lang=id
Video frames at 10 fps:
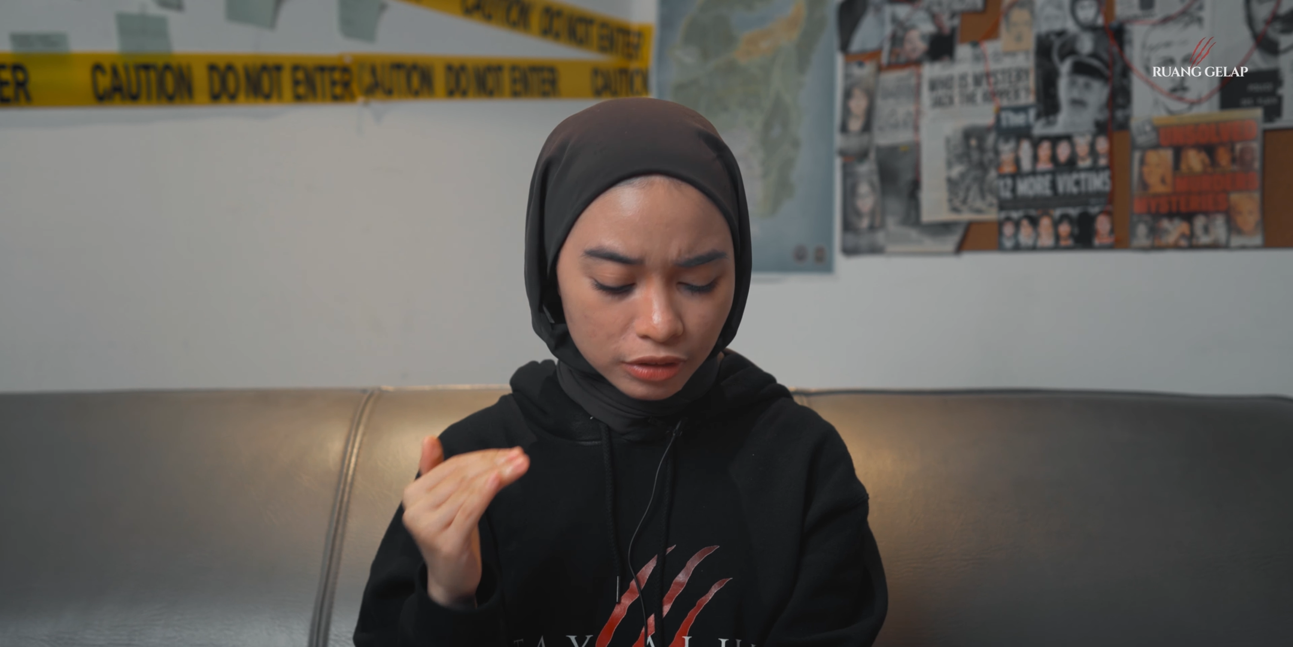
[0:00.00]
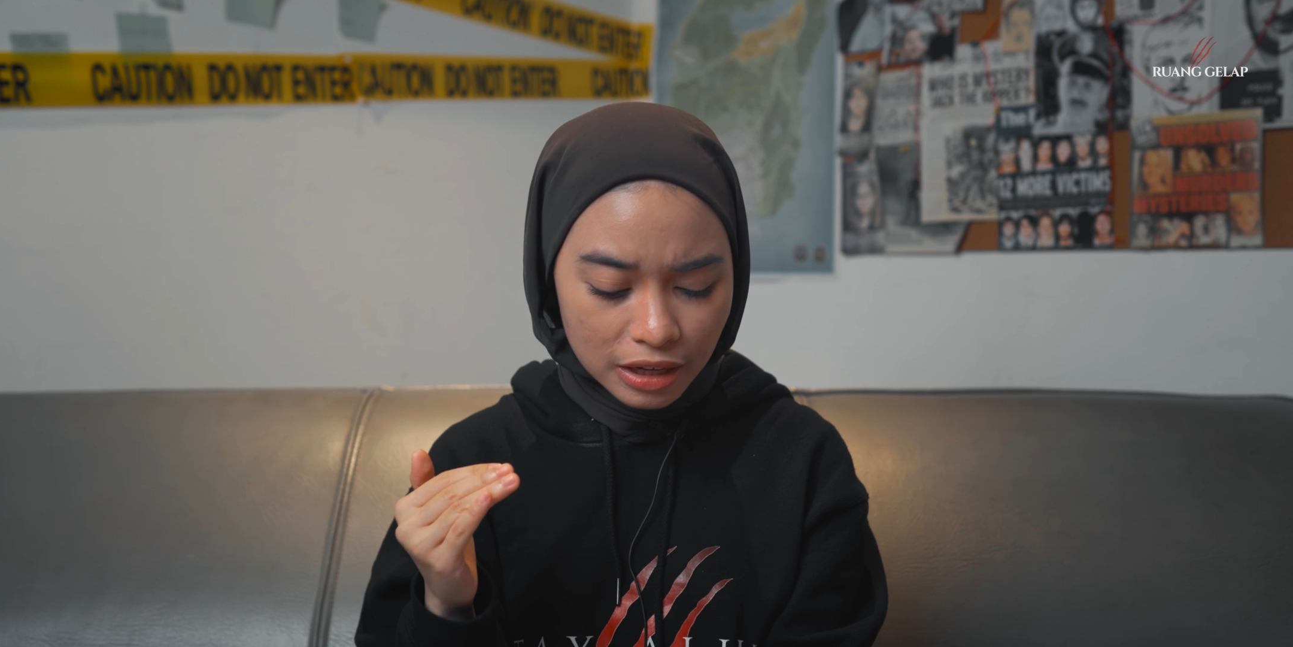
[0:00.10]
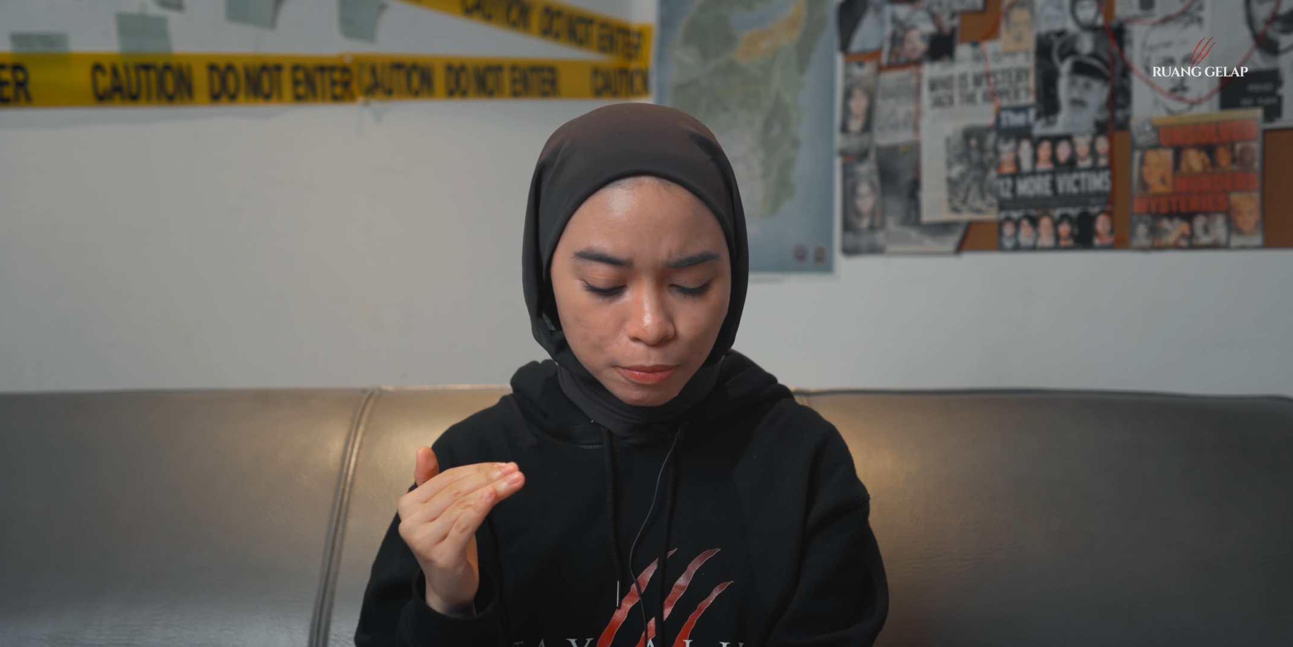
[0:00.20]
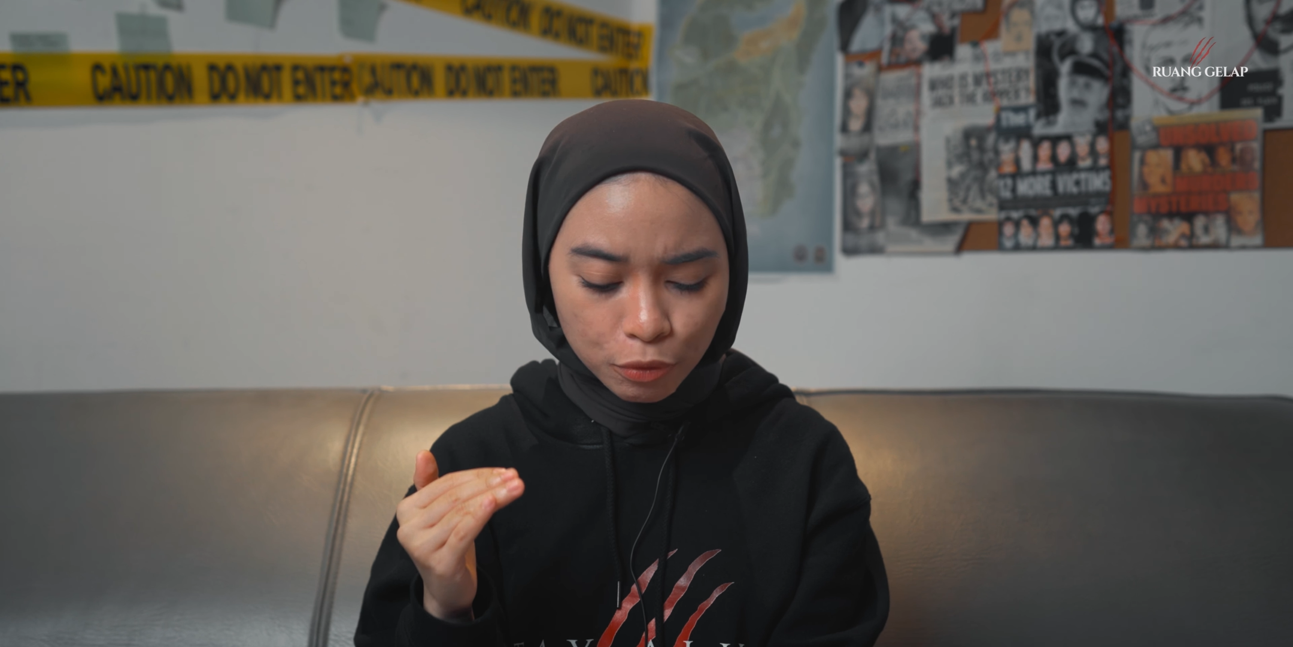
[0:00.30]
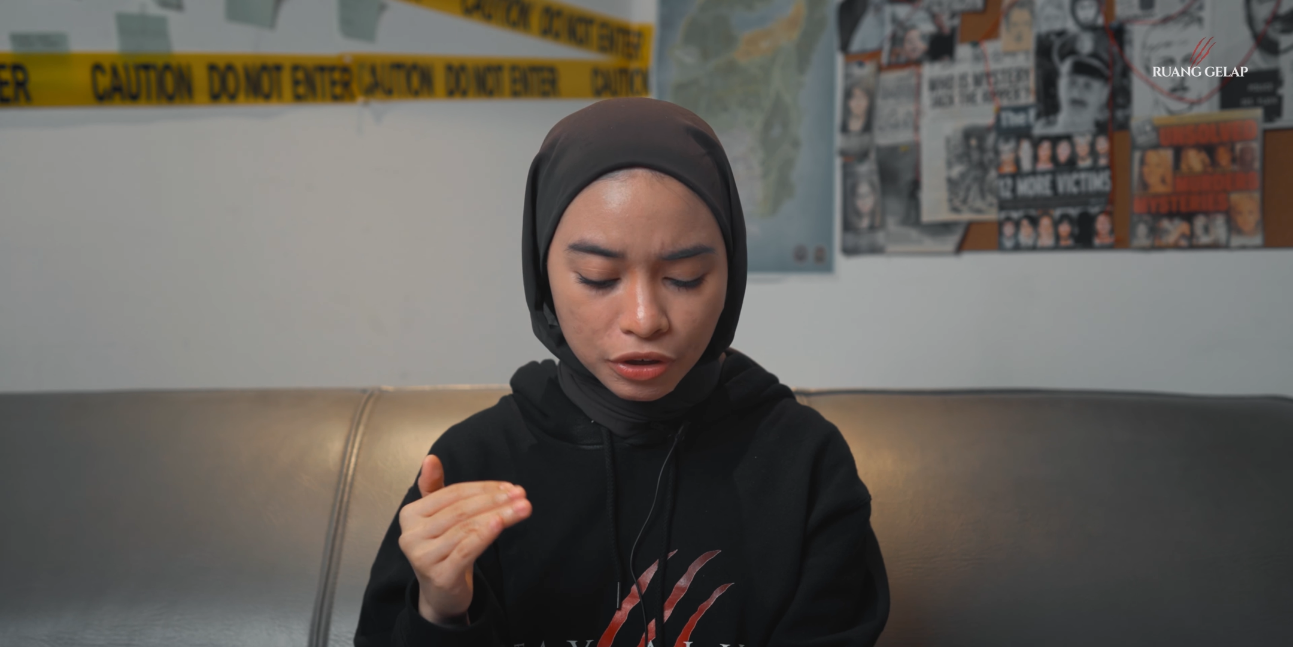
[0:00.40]

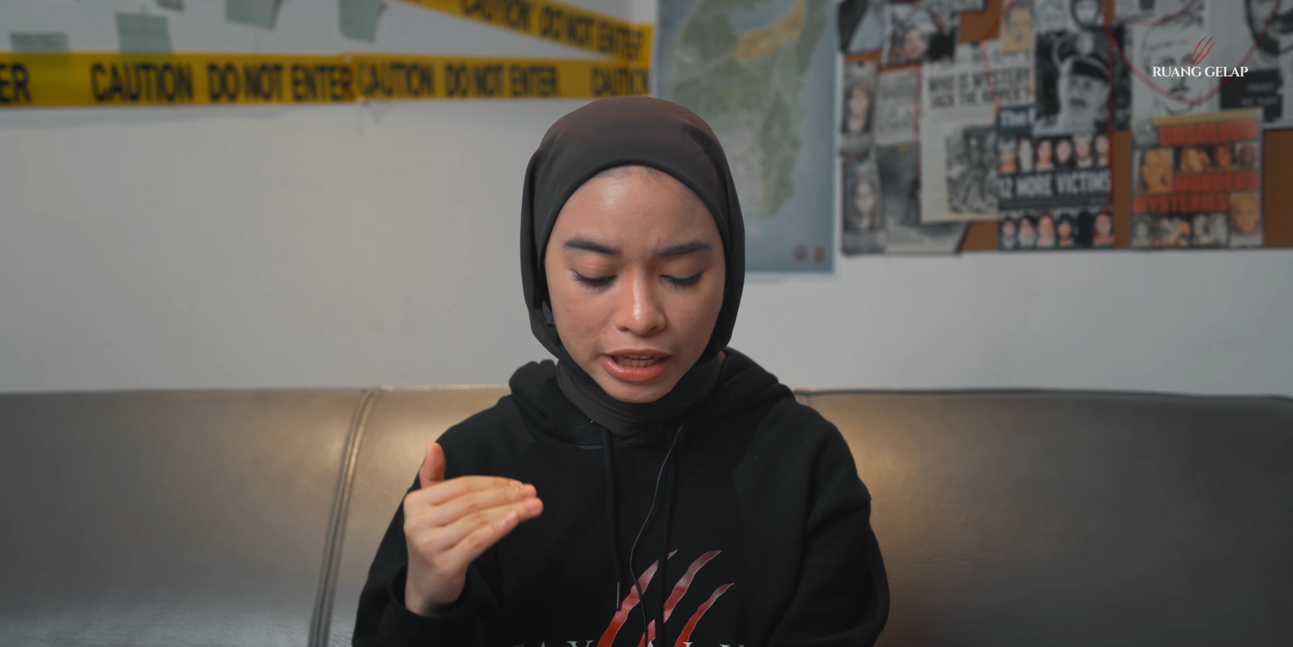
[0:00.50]
Tribun,